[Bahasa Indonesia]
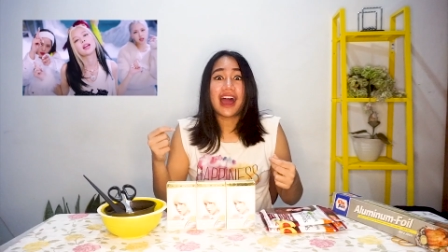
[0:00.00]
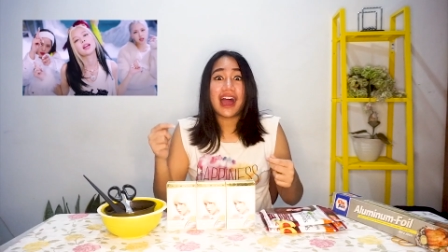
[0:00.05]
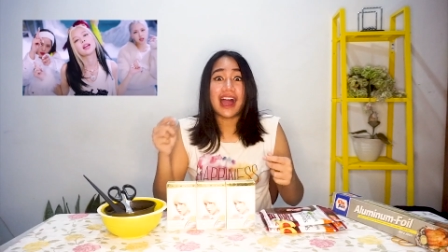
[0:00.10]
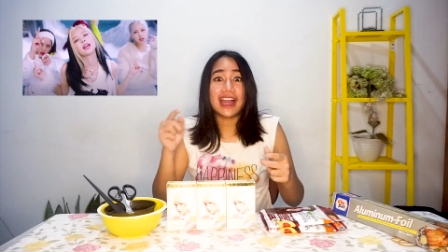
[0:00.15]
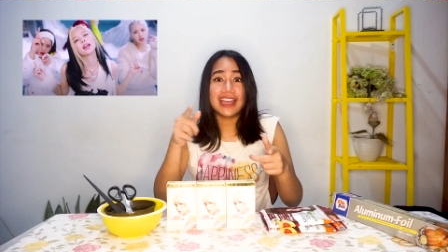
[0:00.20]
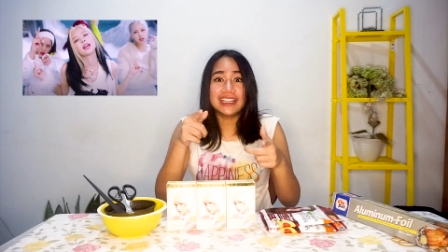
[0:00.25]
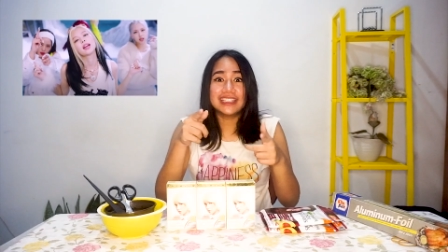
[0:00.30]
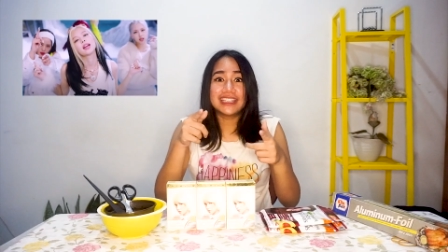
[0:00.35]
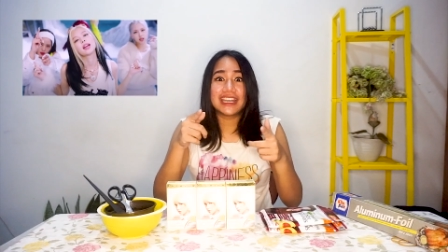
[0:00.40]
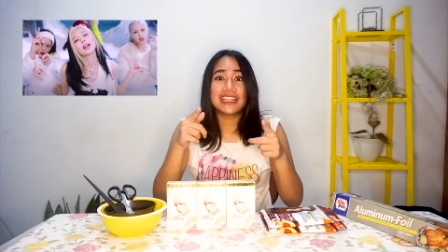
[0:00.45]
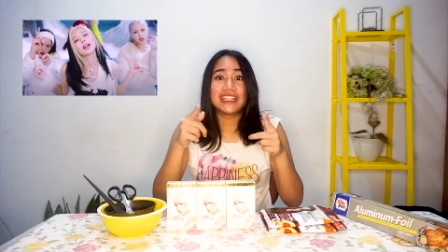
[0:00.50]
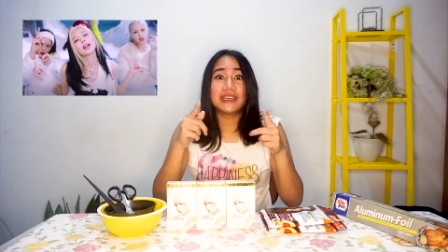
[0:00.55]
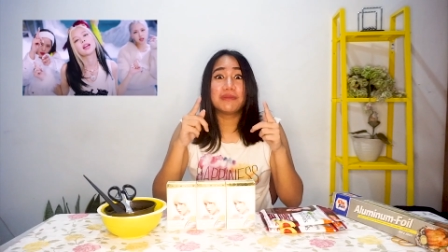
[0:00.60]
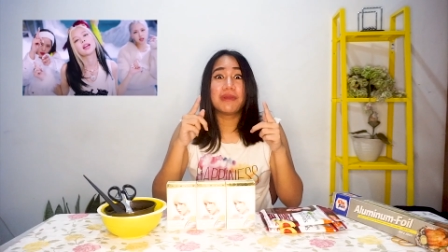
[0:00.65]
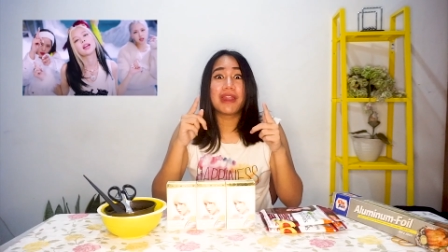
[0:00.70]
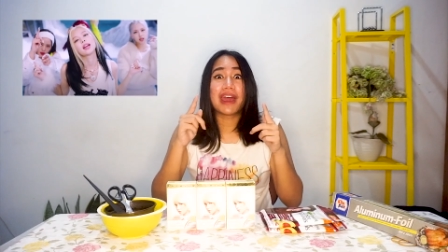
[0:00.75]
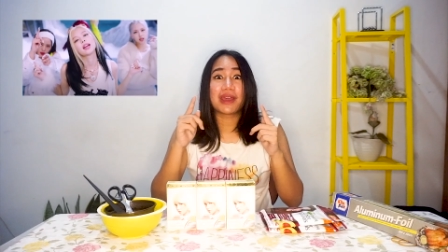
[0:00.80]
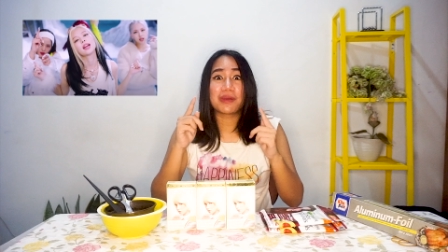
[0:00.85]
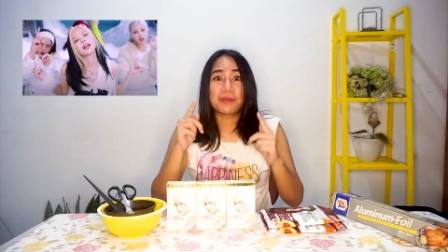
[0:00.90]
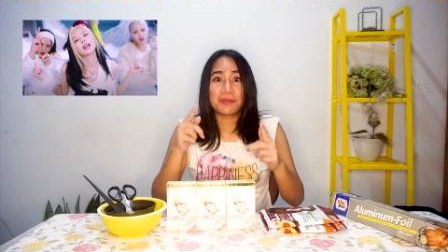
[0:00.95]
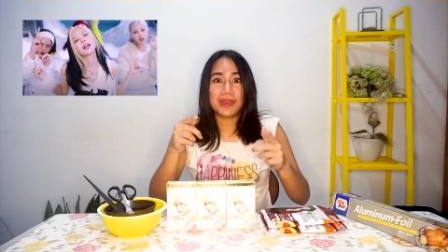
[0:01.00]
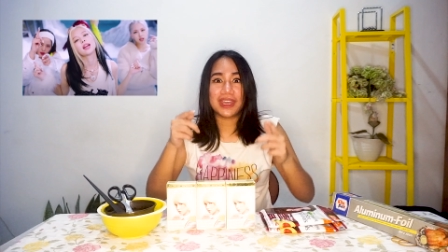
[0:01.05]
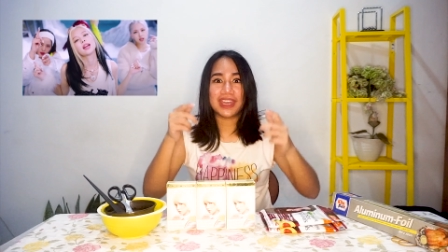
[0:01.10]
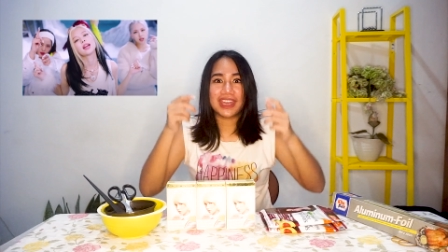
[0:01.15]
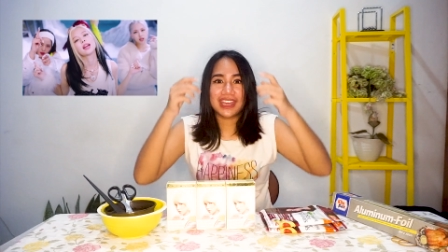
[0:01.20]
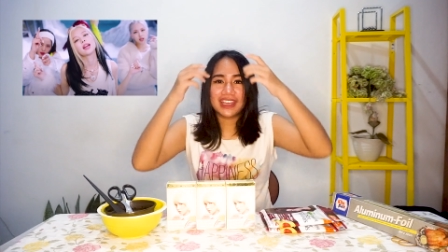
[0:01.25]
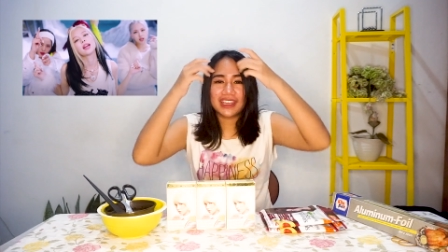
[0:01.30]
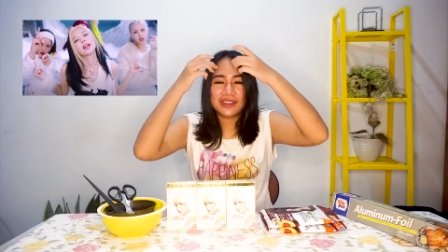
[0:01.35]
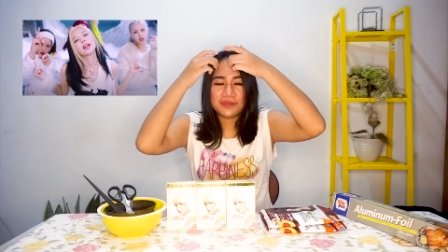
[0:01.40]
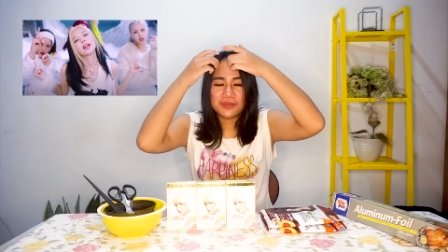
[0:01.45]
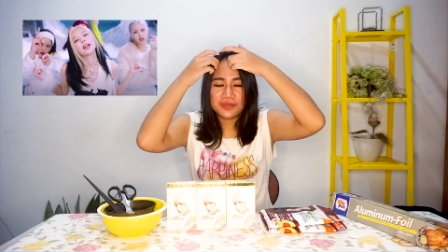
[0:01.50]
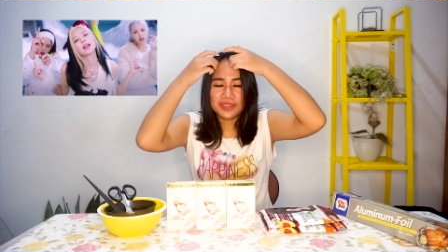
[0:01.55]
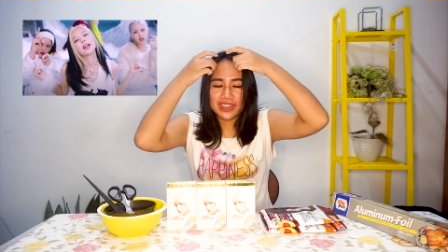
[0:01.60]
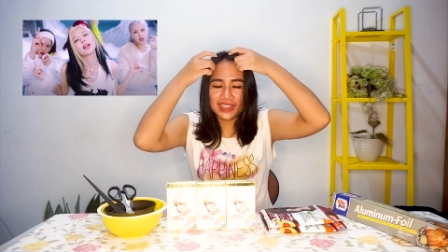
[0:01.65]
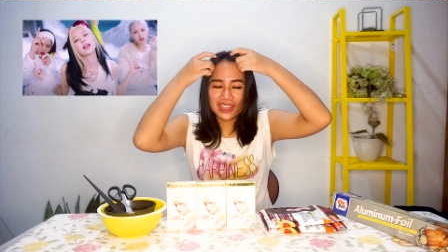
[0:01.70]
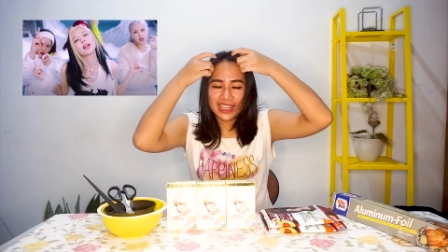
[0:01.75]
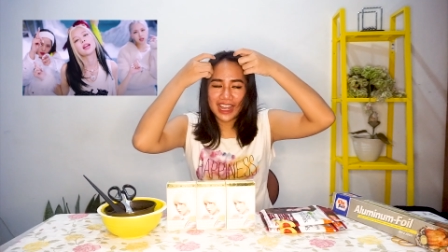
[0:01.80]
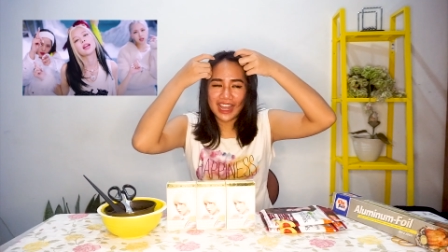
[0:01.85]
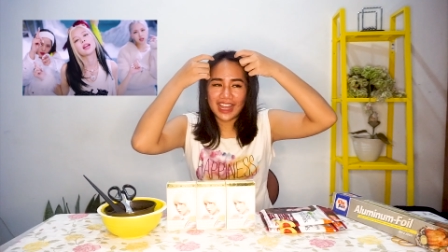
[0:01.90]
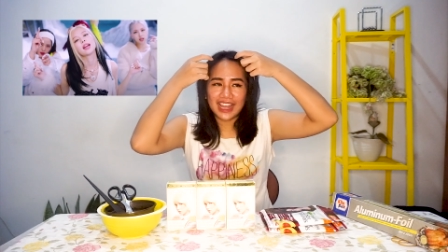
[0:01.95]
Kayak Jenny Blackpink.
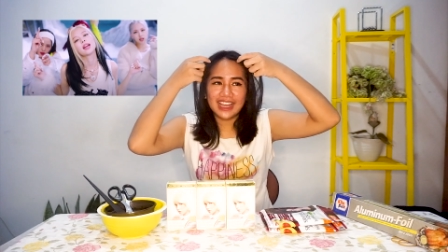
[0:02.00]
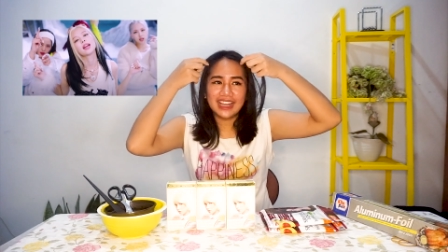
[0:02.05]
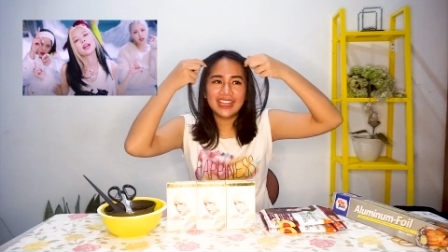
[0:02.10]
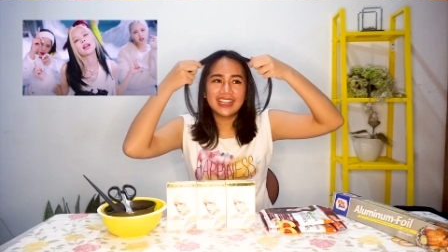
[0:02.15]
Nah,